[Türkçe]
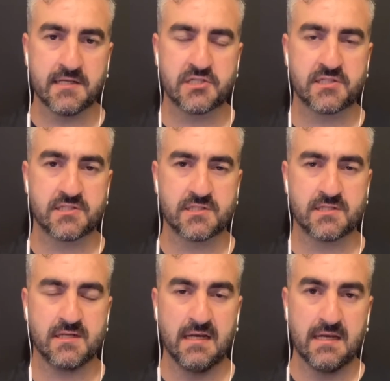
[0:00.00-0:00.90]

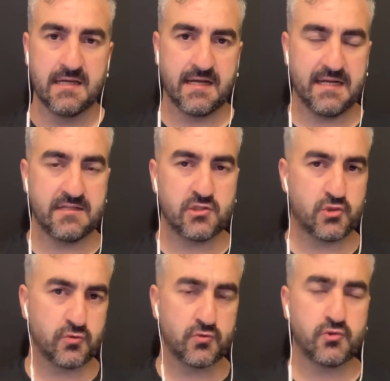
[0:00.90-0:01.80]
açıkçası. Yani
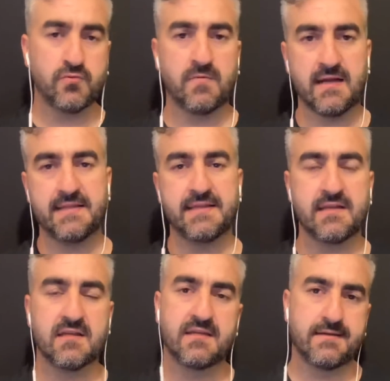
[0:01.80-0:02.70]
şu şu var
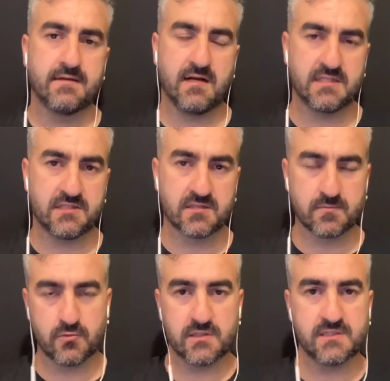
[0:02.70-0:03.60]
diye
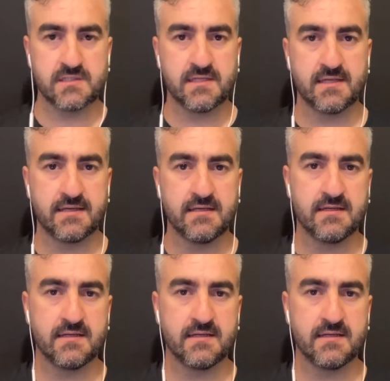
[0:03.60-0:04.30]
açıkçası burada sizi e,